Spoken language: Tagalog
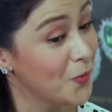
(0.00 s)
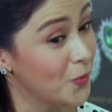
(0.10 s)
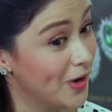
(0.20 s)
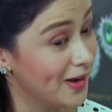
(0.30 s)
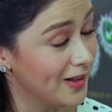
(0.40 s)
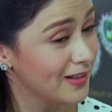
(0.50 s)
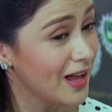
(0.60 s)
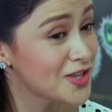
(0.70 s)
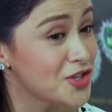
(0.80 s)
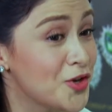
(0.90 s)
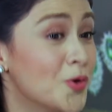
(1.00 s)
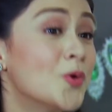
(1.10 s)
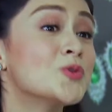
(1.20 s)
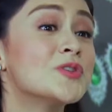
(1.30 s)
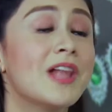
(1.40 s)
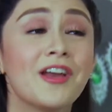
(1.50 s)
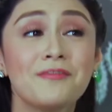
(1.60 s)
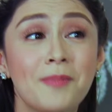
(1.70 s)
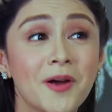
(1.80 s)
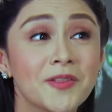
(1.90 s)
Well, as Hugo's
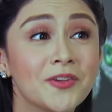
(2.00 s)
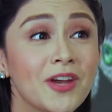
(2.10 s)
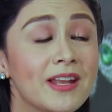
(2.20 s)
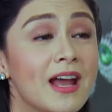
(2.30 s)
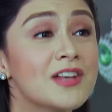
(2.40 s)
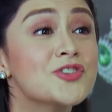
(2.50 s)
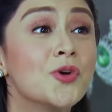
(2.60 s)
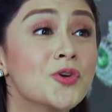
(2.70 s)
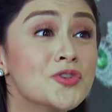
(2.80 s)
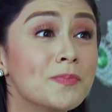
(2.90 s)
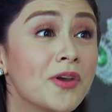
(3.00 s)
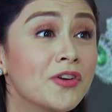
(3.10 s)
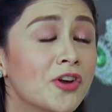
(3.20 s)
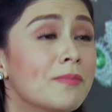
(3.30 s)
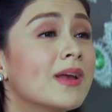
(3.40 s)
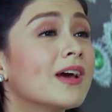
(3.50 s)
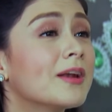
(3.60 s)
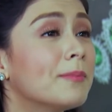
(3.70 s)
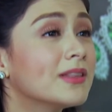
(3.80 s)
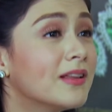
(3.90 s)
life partner and as your superior, may
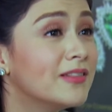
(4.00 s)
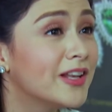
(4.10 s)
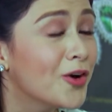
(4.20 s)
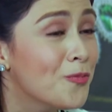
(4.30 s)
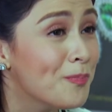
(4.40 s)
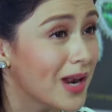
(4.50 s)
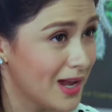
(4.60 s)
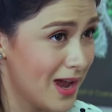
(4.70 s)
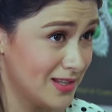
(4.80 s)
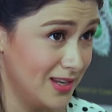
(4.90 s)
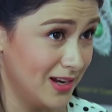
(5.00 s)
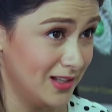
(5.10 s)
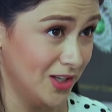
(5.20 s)
karapatan din akong palayasin ka